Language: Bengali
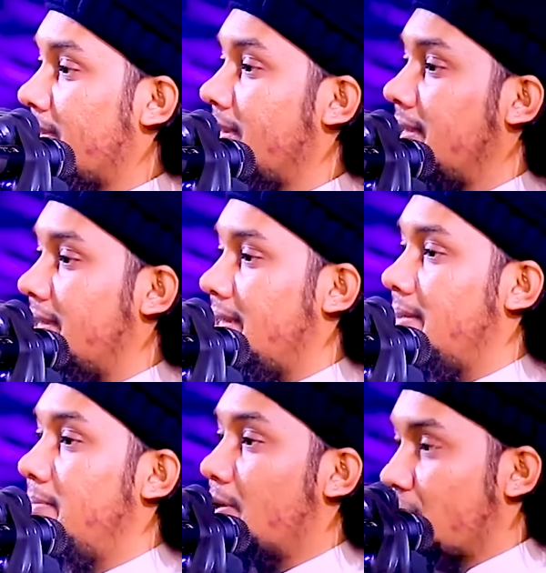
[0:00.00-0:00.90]
কি
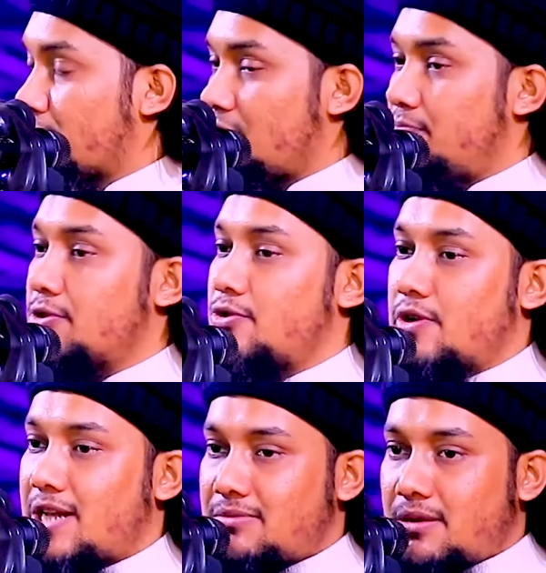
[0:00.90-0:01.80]
মানুষের সম্পদ
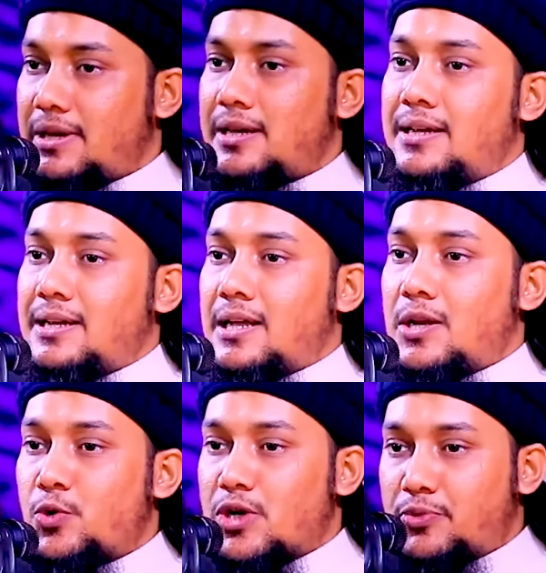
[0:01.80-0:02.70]
অন্যায়ভাবে
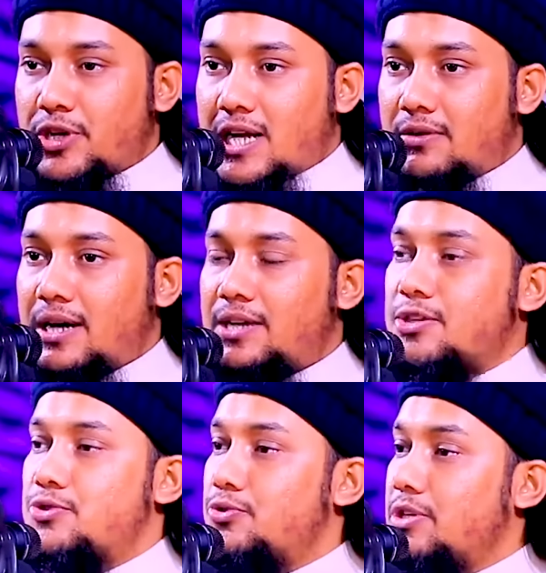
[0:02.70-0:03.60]
লুটে পুটে খাওয়া এই
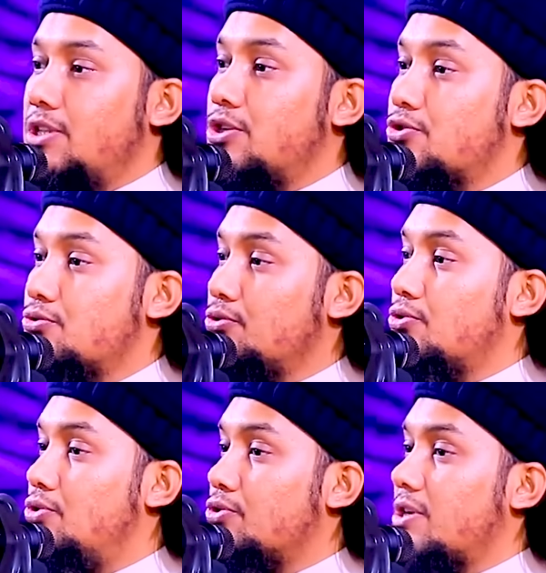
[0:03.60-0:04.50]
যে দুর্নীতি সুদ
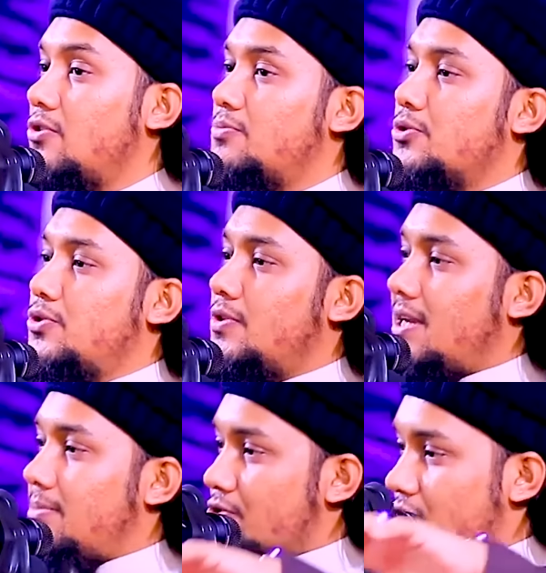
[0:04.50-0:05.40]
ঘুষ এগুলোর মধ্য
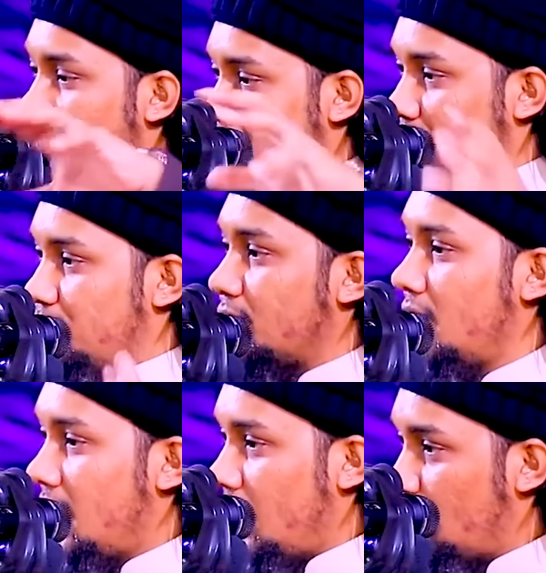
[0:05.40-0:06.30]
দিয়ে আমরা সবার সম্পদ
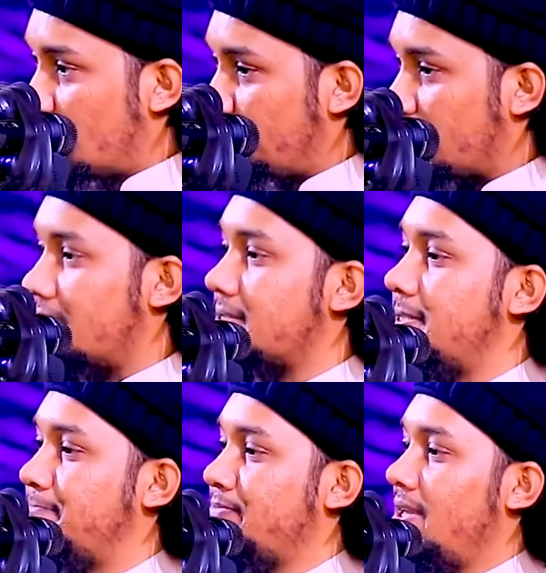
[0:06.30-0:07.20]
লুটে পুটে
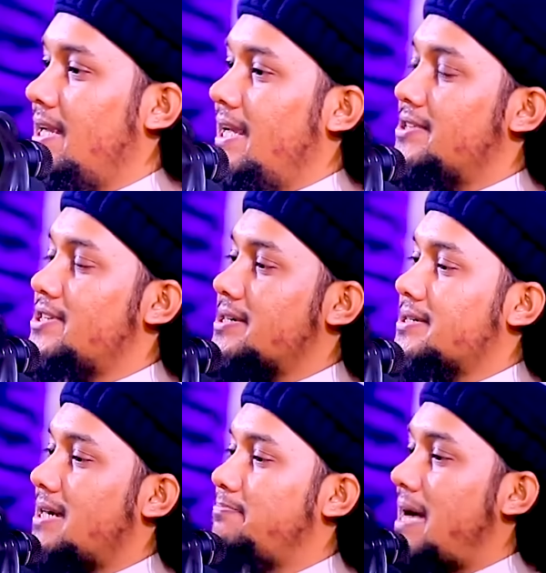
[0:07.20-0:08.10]
খাচ্ছি এই
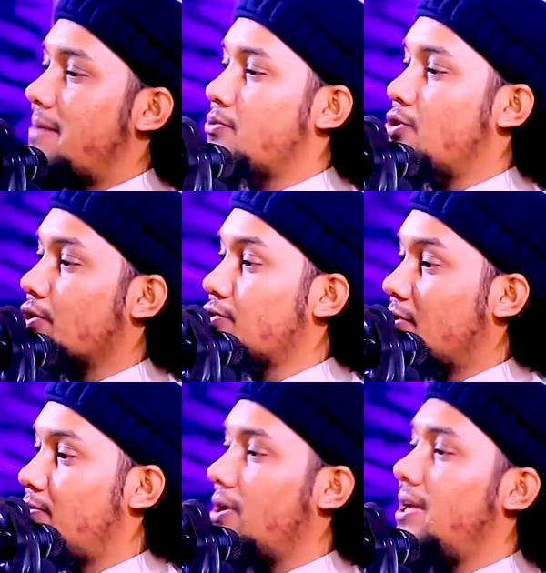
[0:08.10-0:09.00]
চারটা পাপ করতো
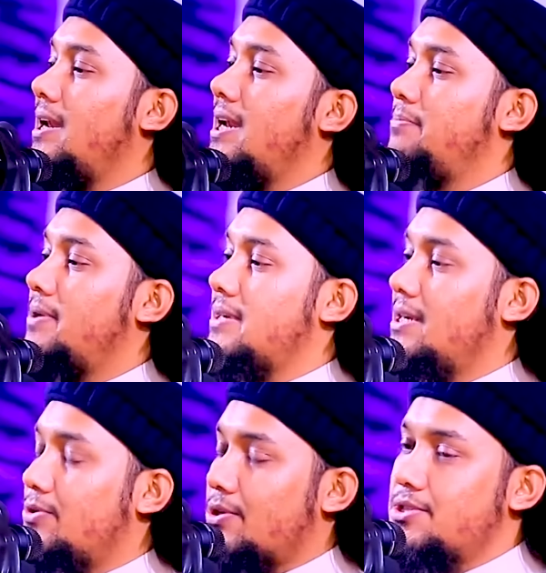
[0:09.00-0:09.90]
বলে আল্লাহ পাক
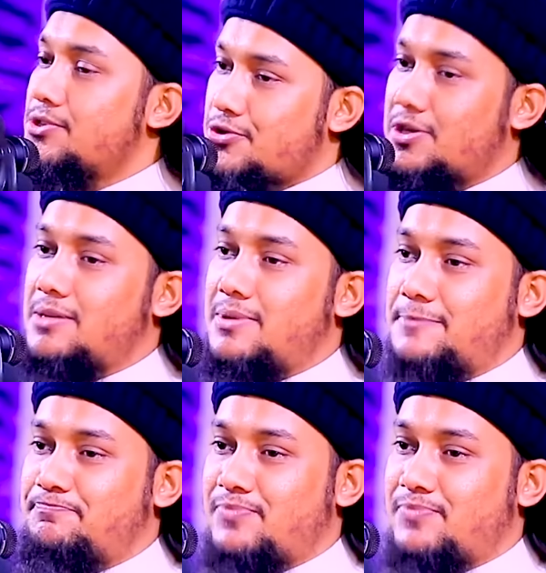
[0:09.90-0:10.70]
কী করেছেন শোনে নেবেন